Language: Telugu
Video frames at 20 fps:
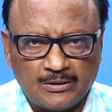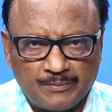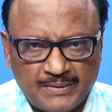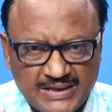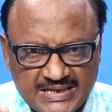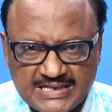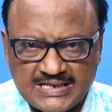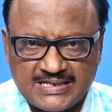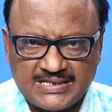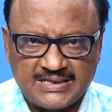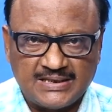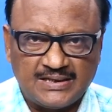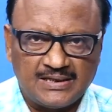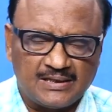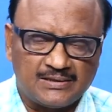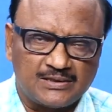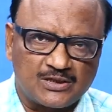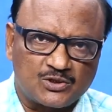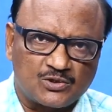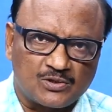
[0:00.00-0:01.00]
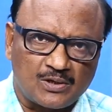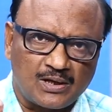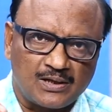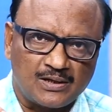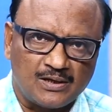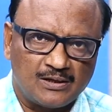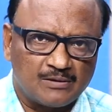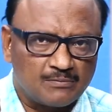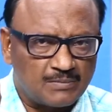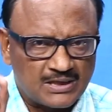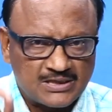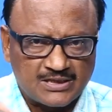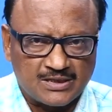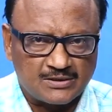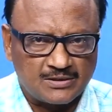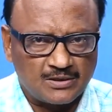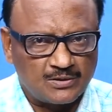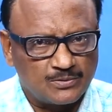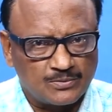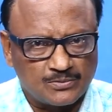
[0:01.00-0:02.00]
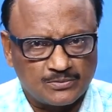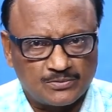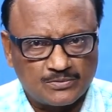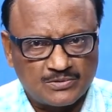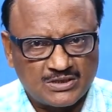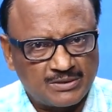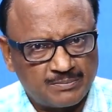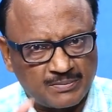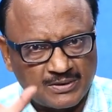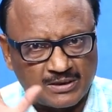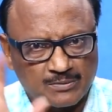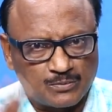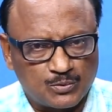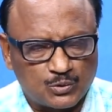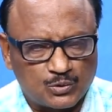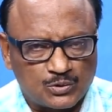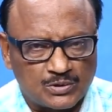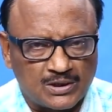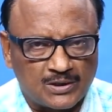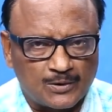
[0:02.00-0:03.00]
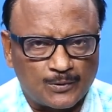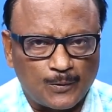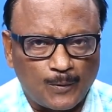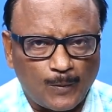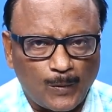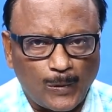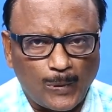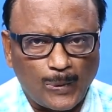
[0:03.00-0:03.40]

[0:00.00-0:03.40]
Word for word: పిసిసి అధ్యక్షురాలిగా బాధ్యతలు చేపట్టబోతున్నారు